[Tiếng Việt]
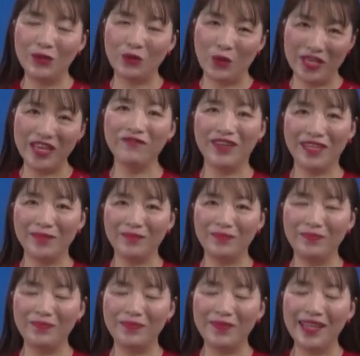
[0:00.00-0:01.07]
của nhân vật
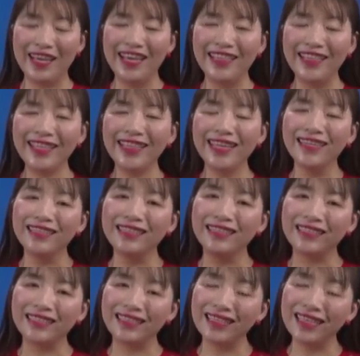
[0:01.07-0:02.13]
thế
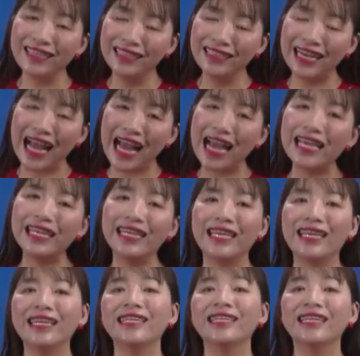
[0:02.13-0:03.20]
từ từ hai
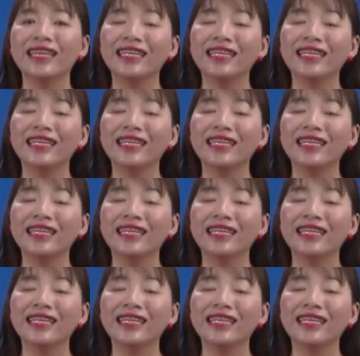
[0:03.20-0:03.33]
cái